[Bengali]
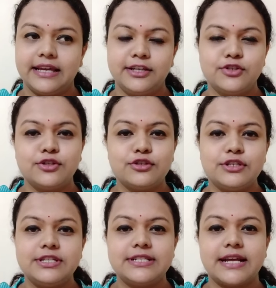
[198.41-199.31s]
কিছু কিছু
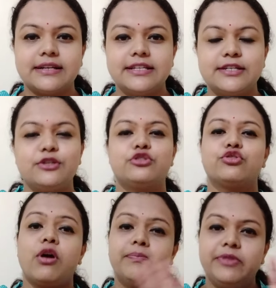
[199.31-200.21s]
জিনিস থাকে না যেগুলো
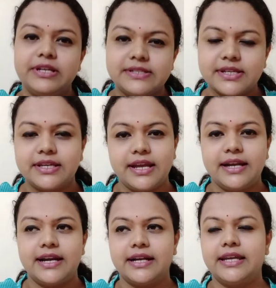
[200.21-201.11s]
সব দিকটা খেয়াল
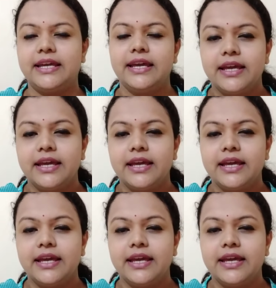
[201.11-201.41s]
রাখে